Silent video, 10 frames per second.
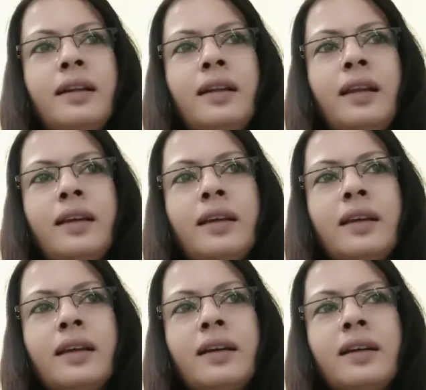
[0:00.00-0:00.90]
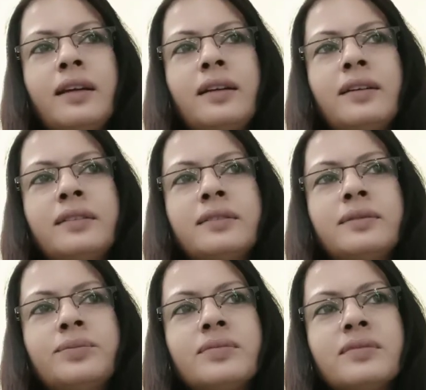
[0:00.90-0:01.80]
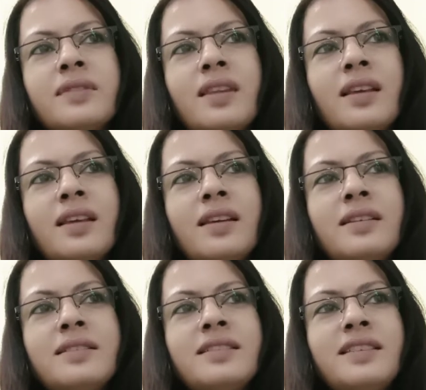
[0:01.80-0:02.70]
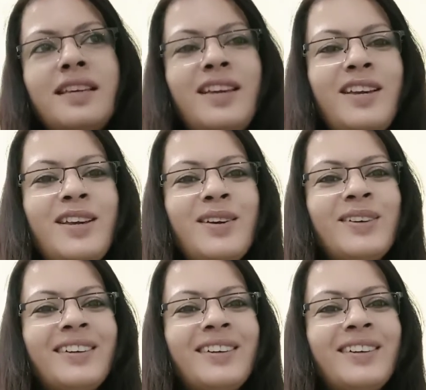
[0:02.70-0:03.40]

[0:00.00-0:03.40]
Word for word: टेक केयर सी यू